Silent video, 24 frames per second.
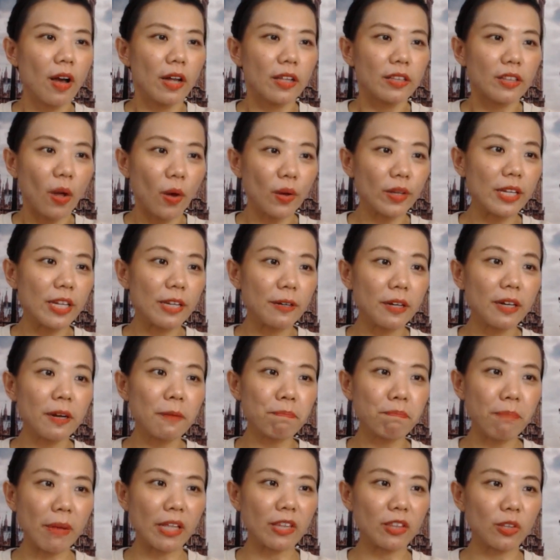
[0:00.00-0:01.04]
ตอนนี้เริ่ม
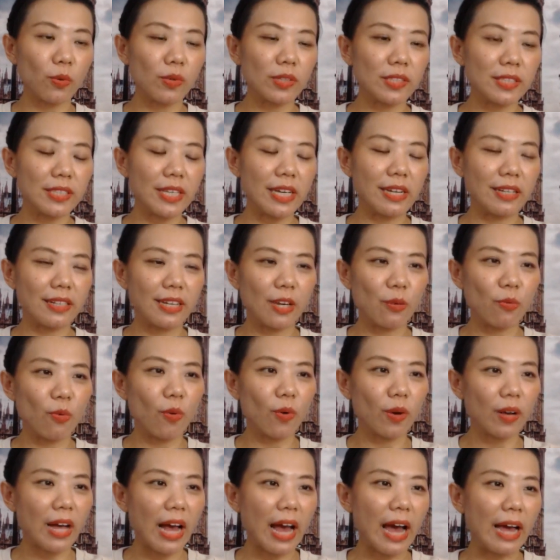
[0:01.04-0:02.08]
เป็นตัวจริงในวง
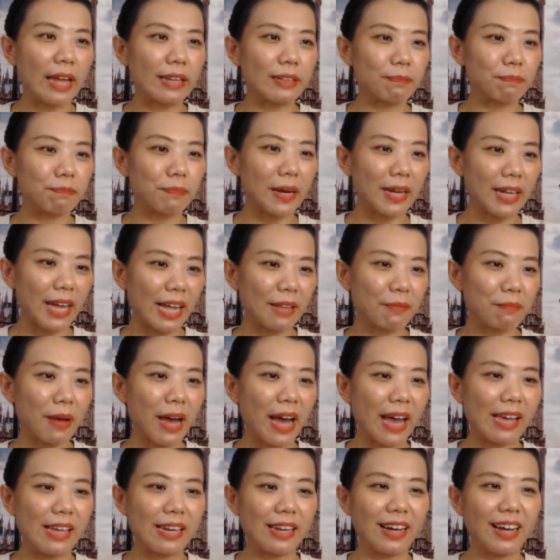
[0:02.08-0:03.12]
การประกัน
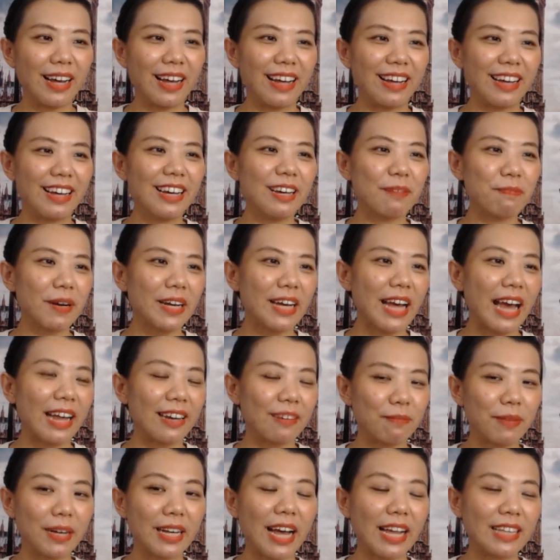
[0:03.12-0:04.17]
ภัยนะคะเออประกัน
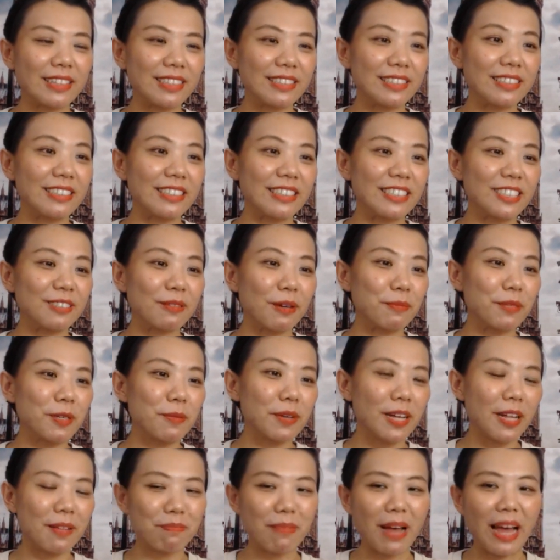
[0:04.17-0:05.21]
ประกันเฉยๆใช่ไหมไม่ใช่
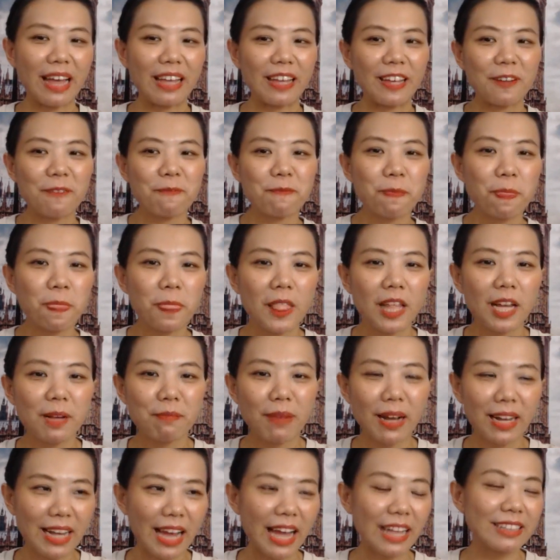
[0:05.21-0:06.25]
ประกันภัยป
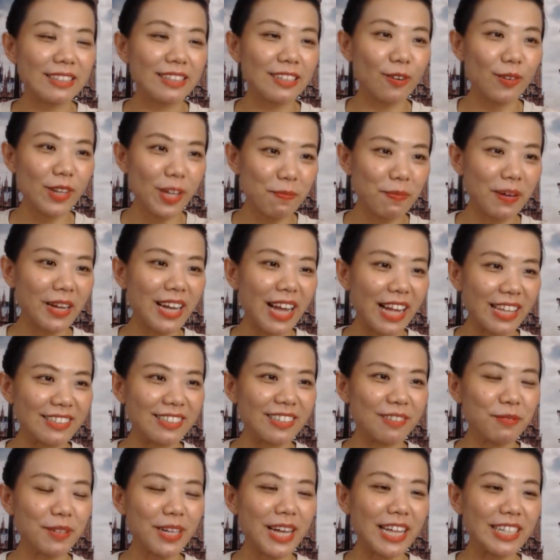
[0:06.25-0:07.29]
ระกันเขาเรียกประกัน
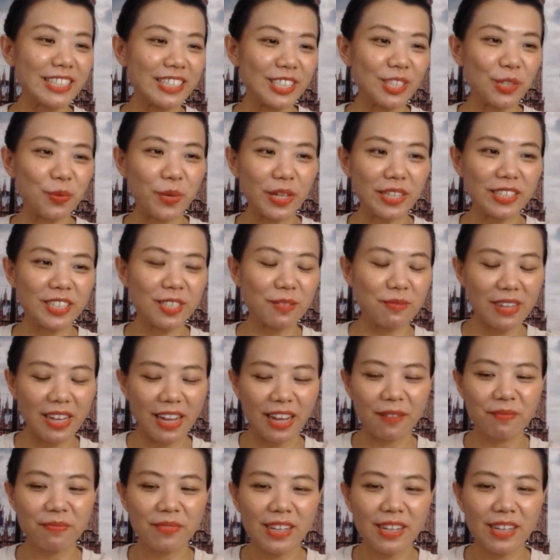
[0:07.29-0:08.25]
ใช่ประกันชีวิตใช่ไหมคะ